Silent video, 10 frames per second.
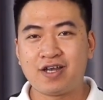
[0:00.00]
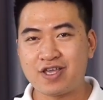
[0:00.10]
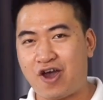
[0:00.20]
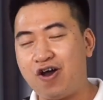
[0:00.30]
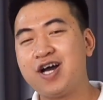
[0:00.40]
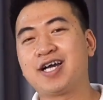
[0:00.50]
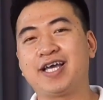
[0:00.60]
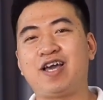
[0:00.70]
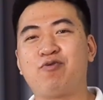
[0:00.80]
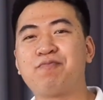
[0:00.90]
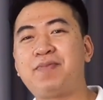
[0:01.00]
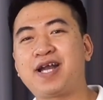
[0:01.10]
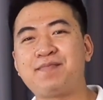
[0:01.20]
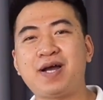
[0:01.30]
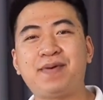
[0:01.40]
nó nhỏ hơn ở dòng
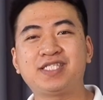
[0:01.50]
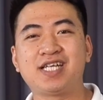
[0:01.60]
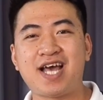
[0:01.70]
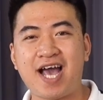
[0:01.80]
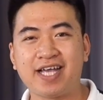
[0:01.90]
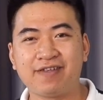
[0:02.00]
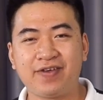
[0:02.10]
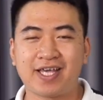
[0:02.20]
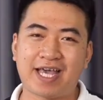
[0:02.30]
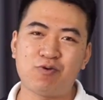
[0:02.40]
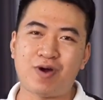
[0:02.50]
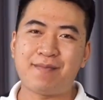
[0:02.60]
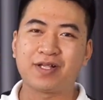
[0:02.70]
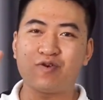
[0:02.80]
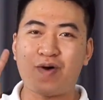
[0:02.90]
Paramax Passion 2 tại vì ngày hôm
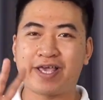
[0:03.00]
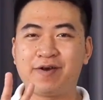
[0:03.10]
qua mình có quay